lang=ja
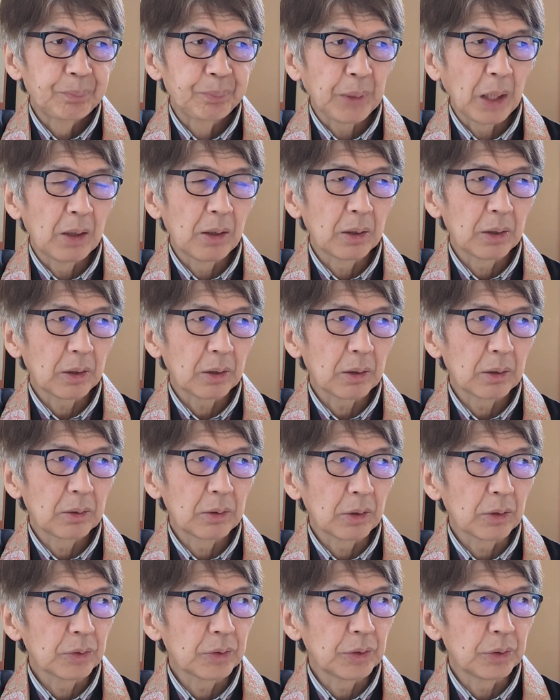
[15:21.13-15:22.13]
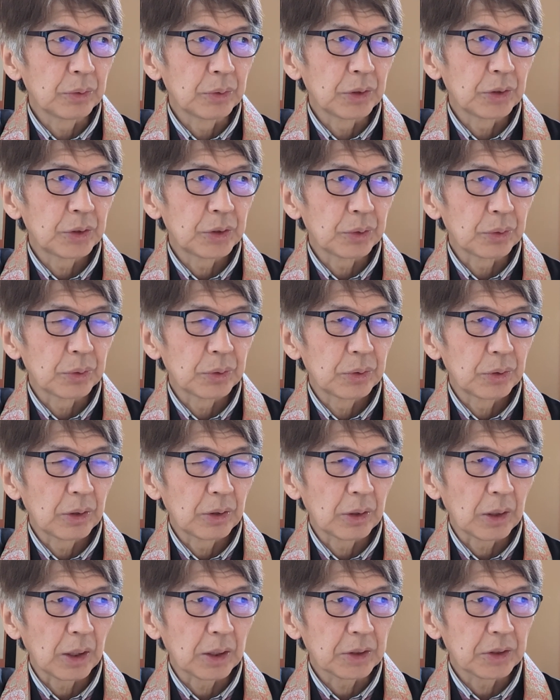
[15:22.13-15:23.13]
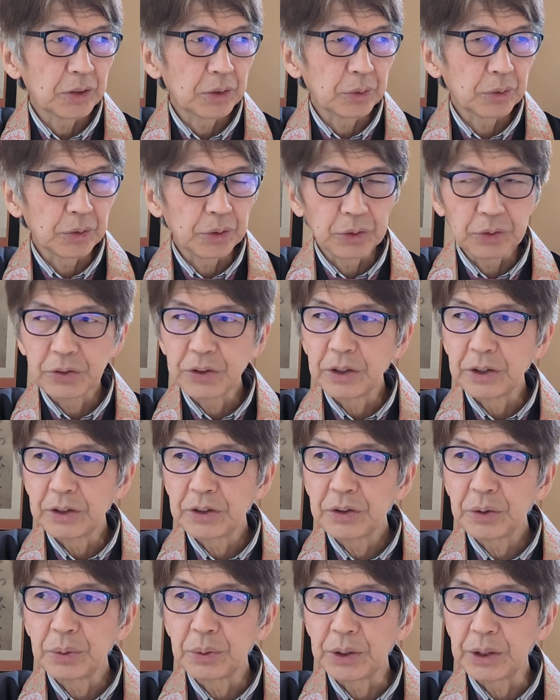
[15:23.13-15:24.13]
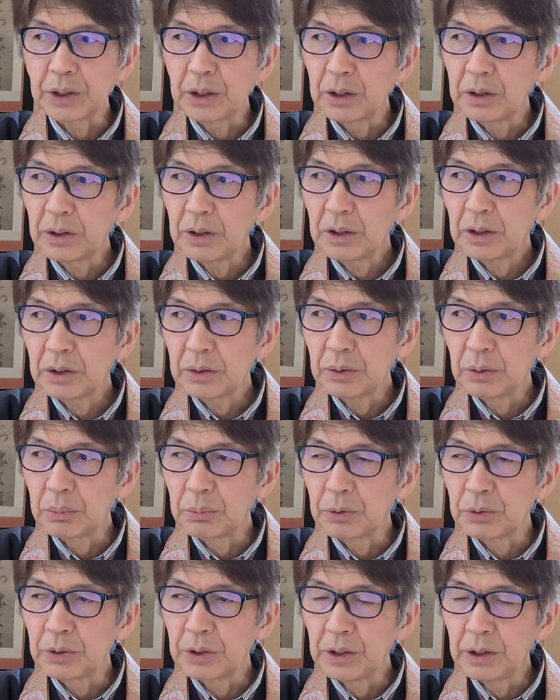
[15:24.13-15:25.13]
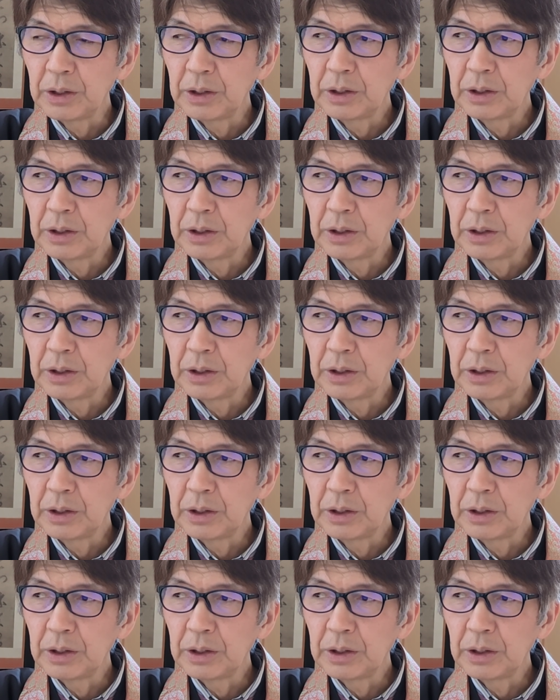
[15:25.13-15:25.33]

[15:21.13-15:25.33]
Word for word: 何なんて言うんでしょう初の女性総理かなと思って、